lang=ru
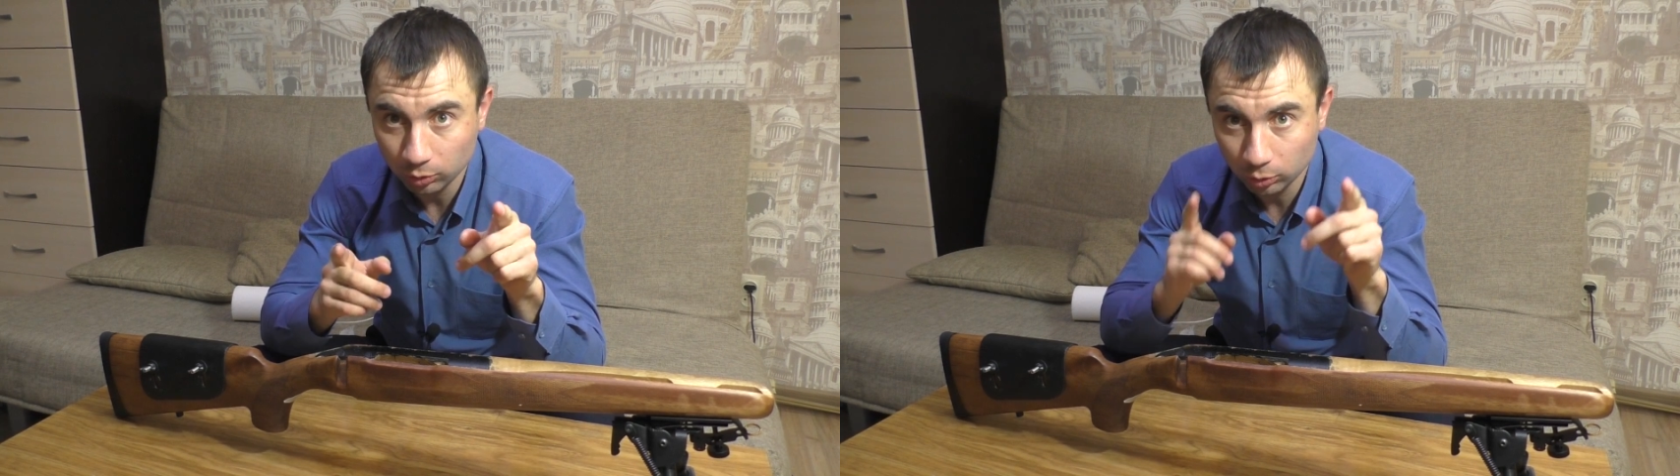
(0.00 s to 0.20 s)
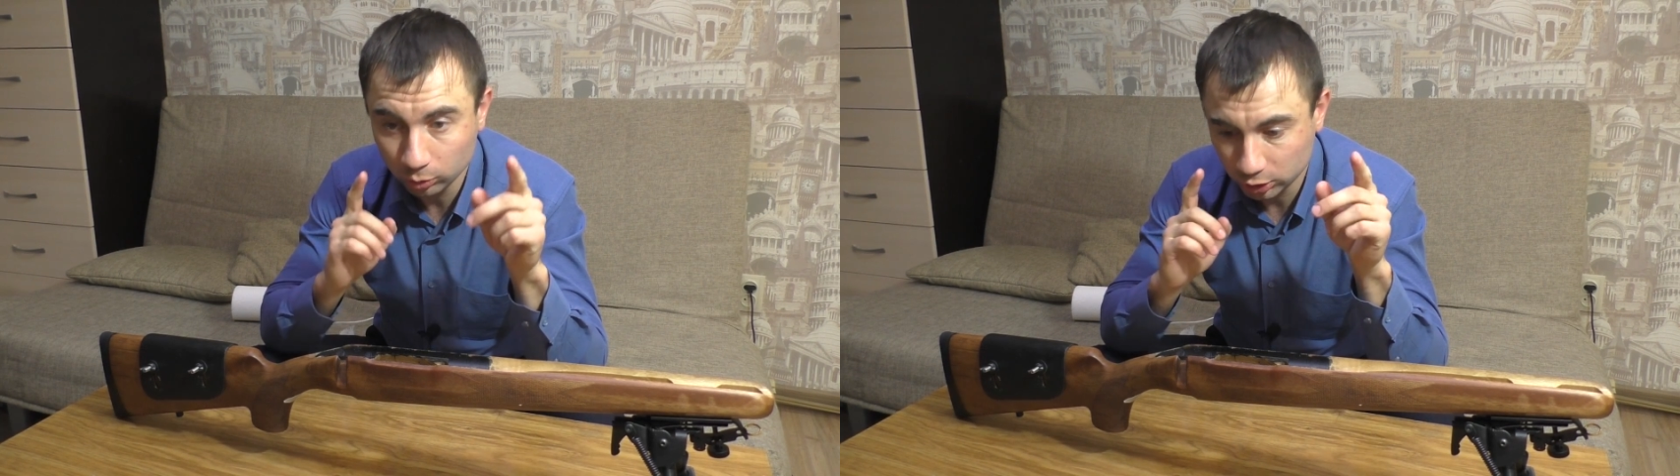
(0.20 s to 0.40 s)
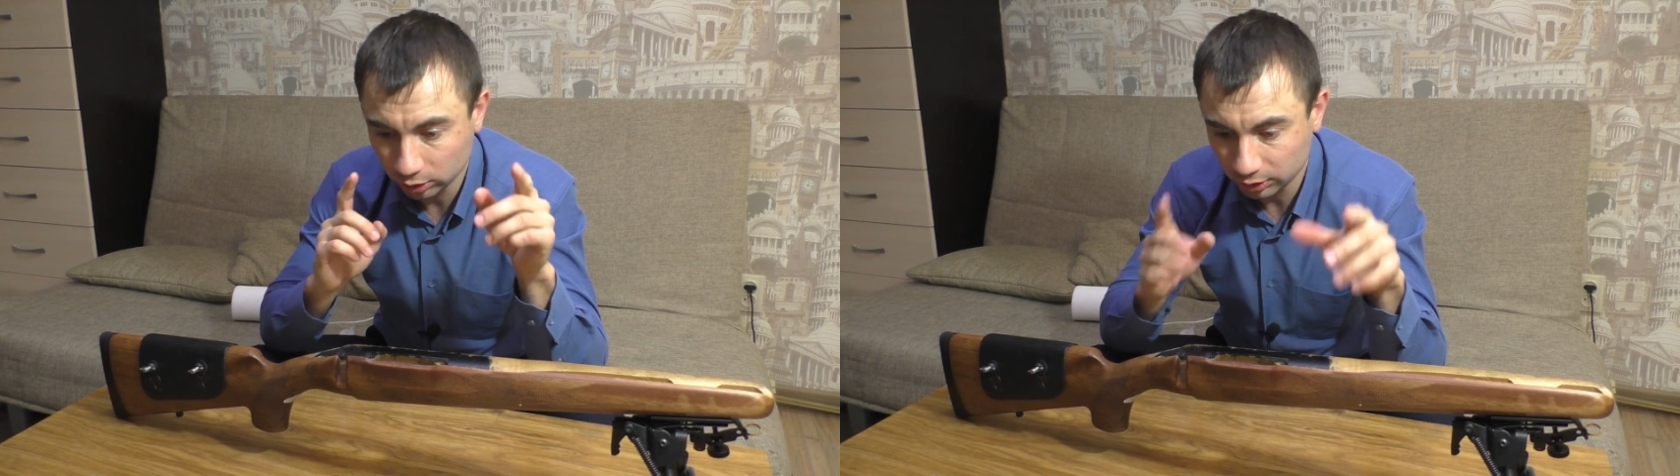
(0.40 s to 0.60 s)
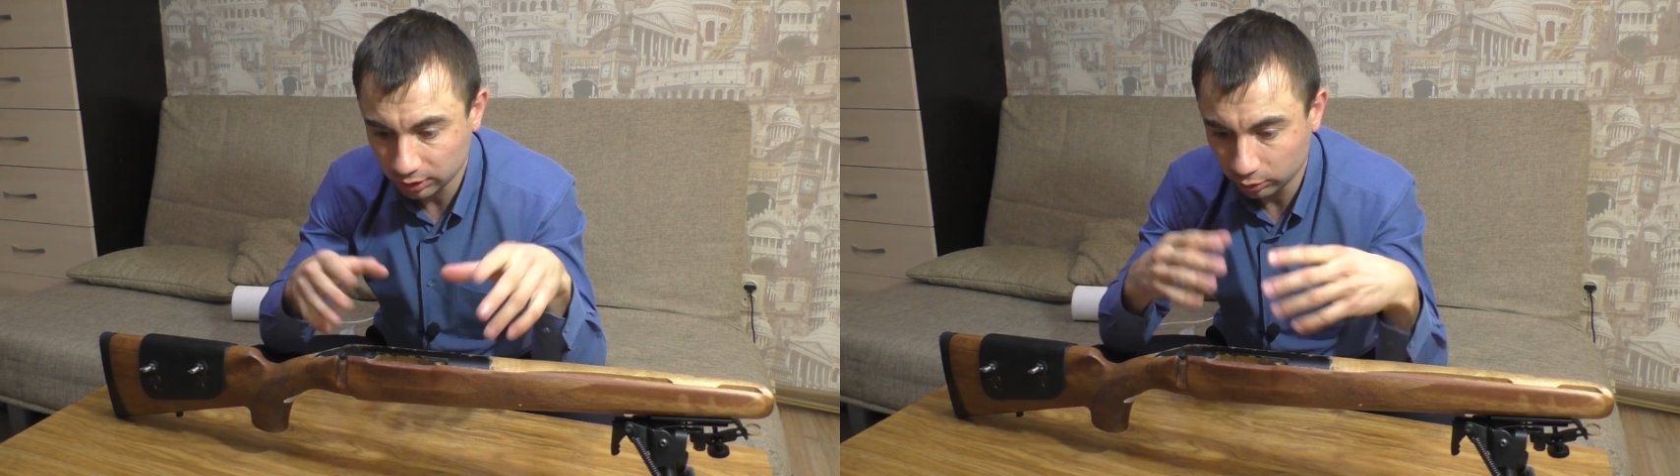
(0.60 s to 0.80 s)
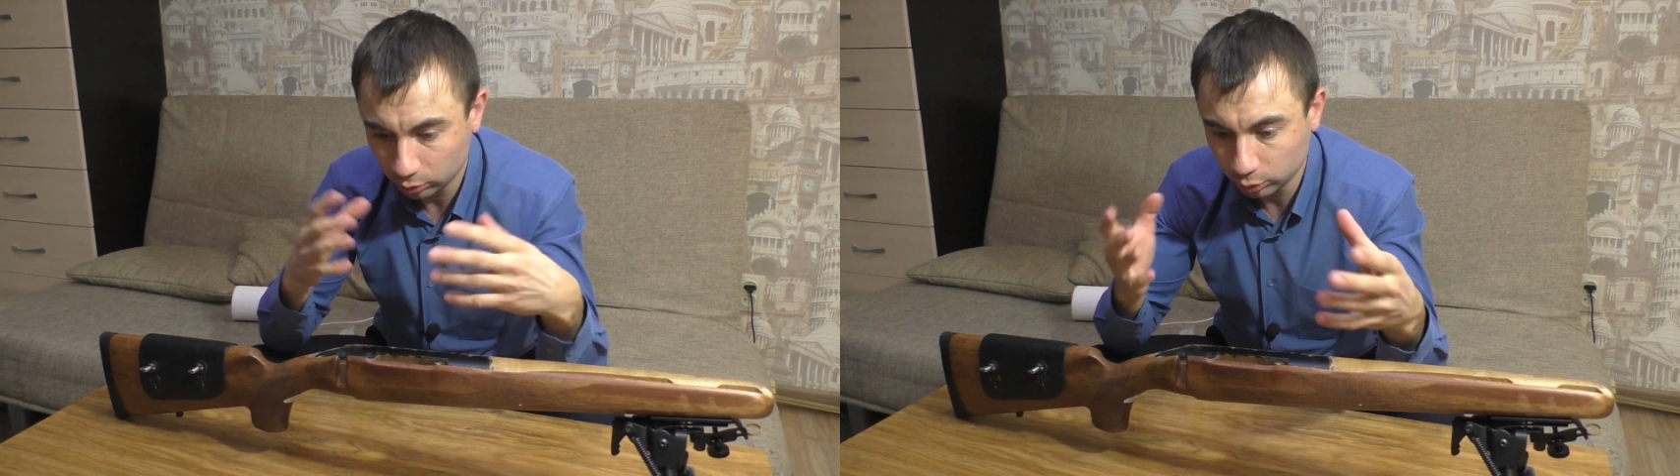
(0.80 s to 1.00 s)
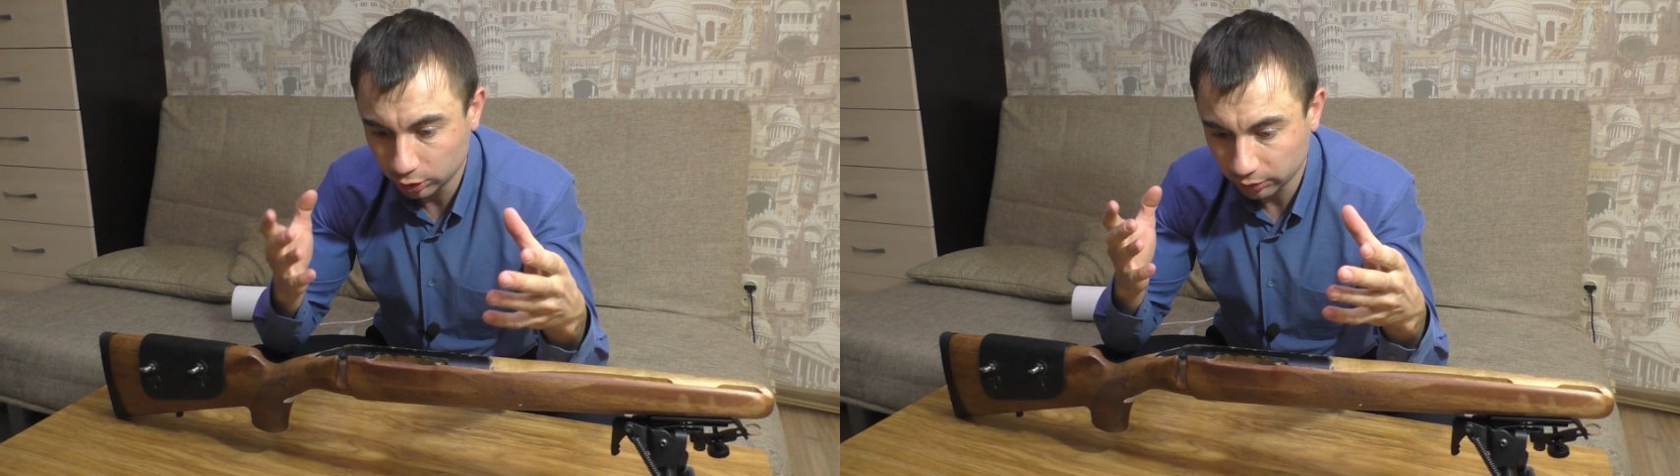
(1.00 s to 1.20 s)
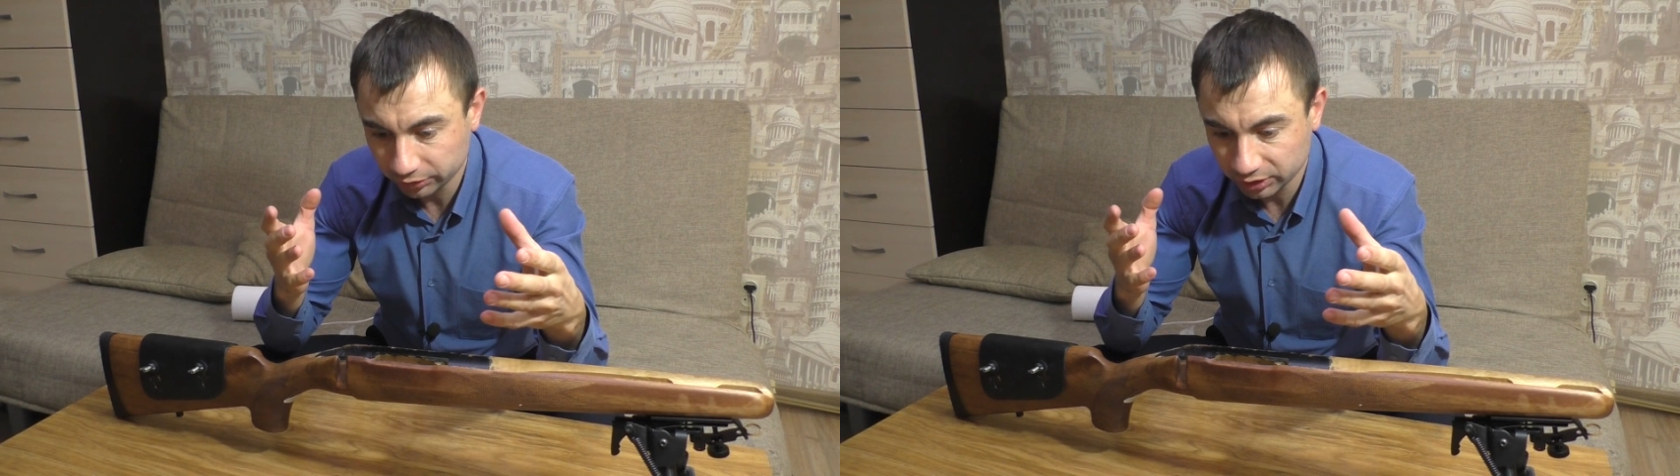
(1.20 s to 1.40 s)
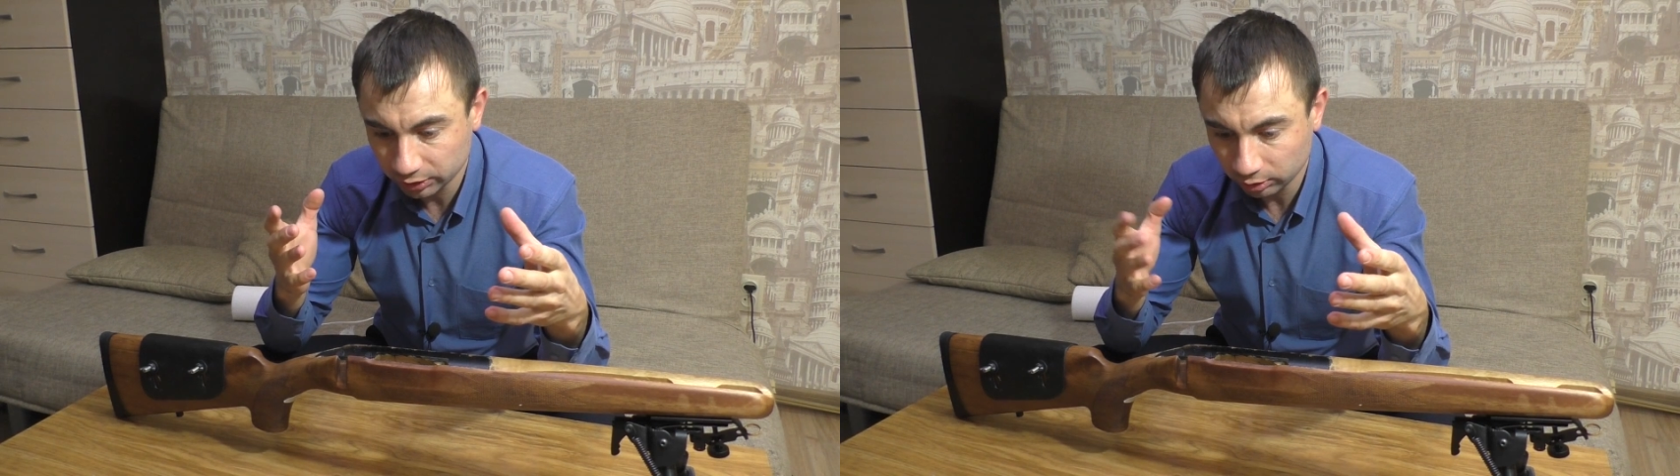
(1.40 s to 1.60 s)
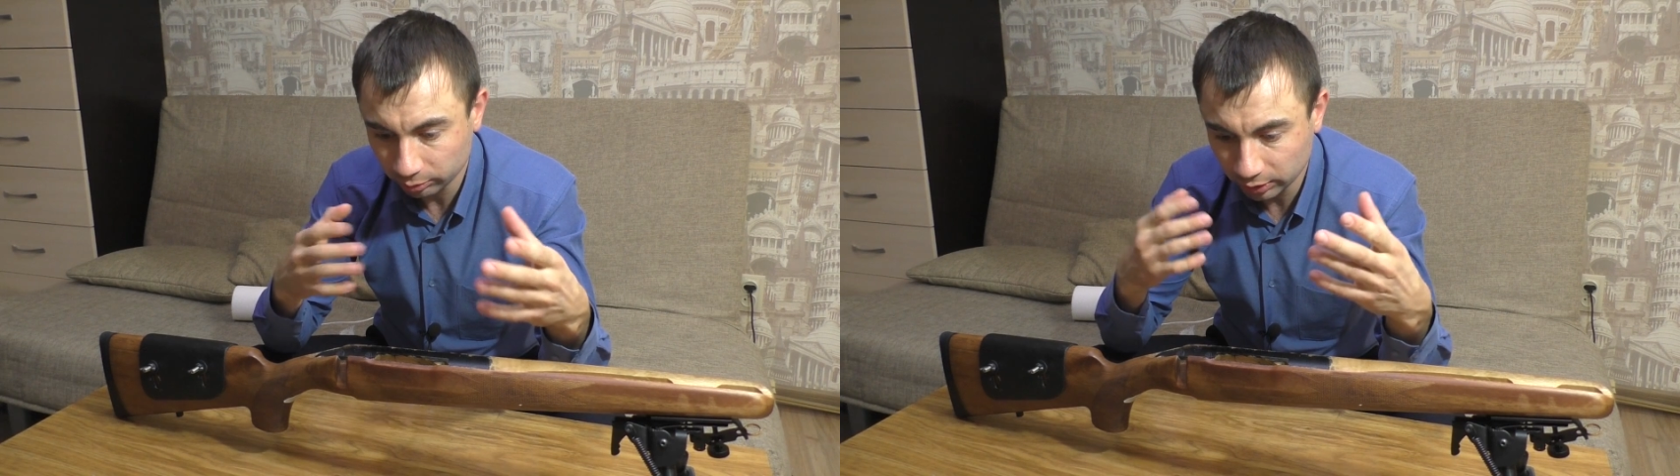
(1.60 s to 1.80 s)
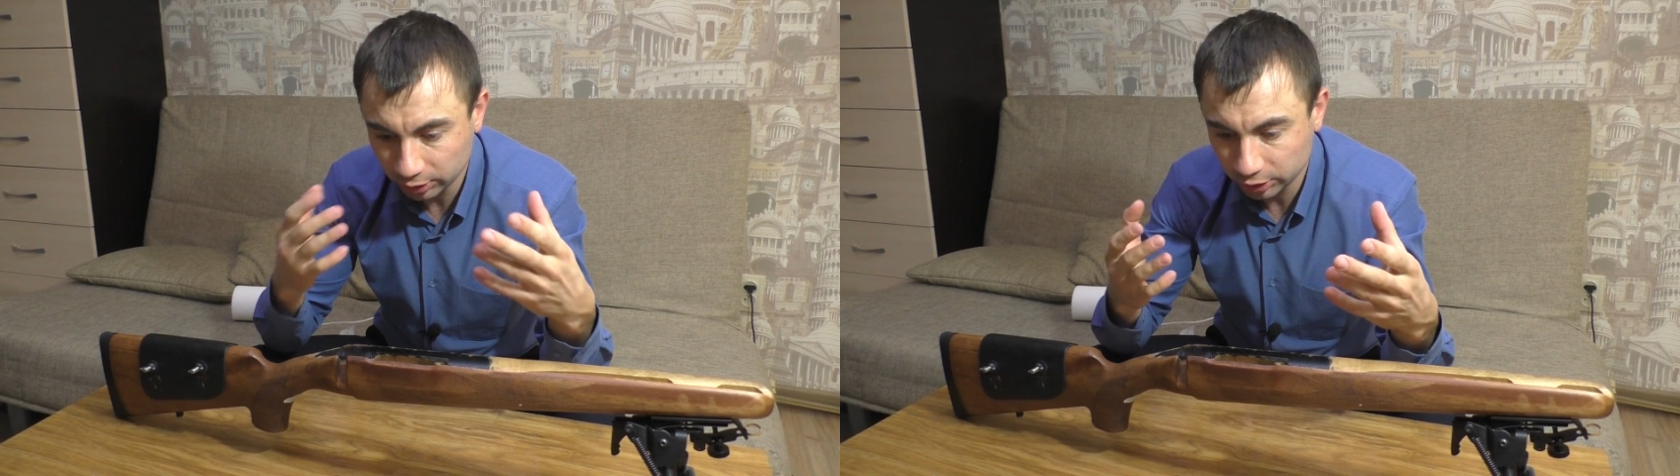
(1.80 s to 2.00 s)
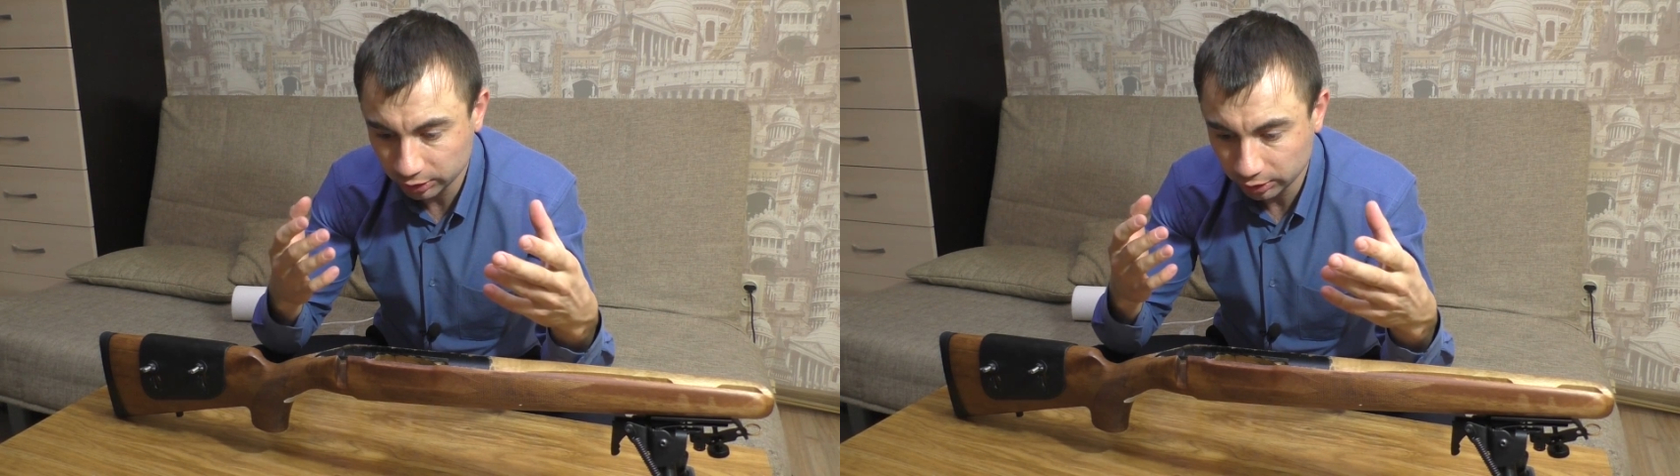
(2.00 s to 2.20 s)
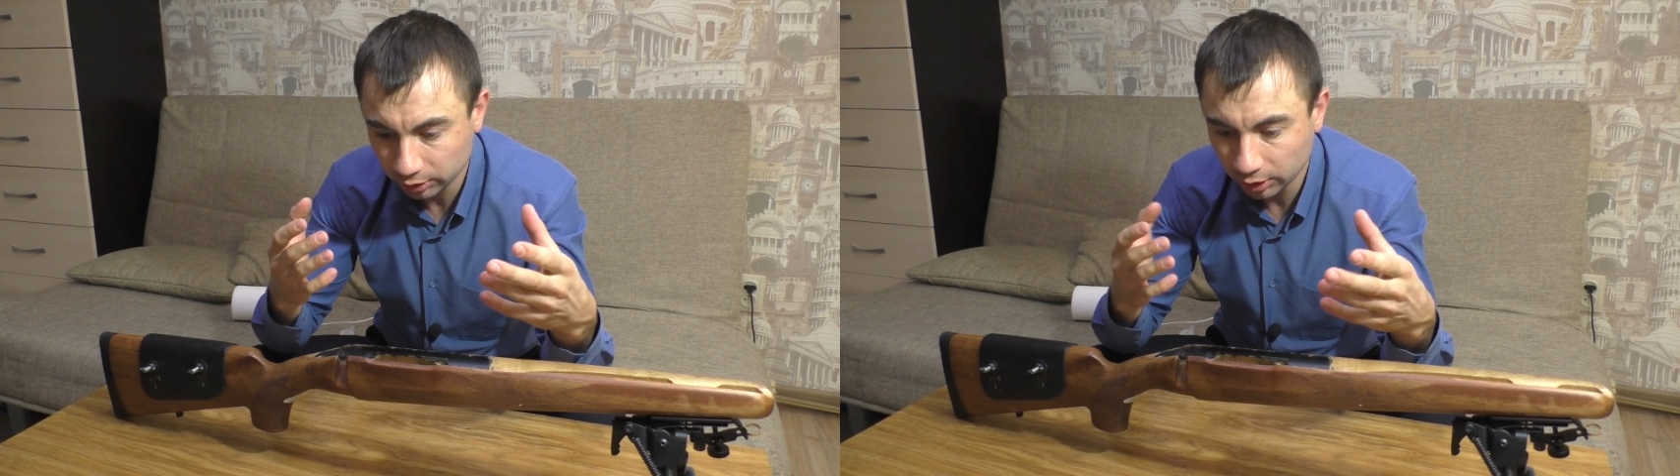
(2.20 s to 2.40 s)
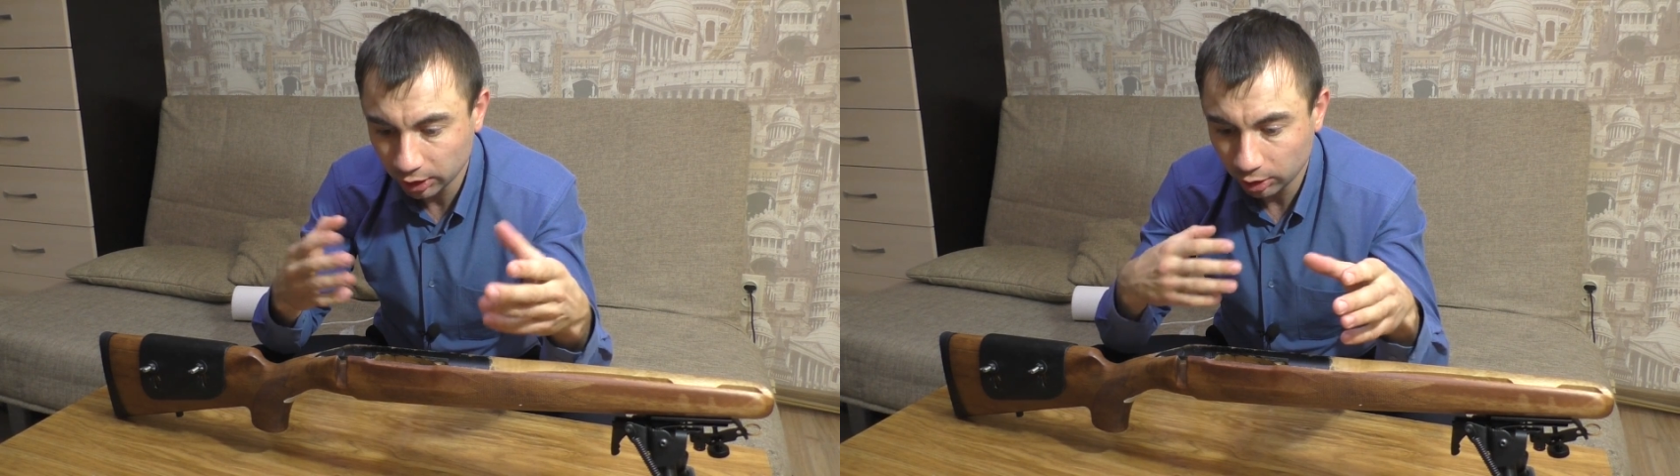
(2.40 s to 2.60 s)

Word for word: улучшилась ли кучка в целом или же нет.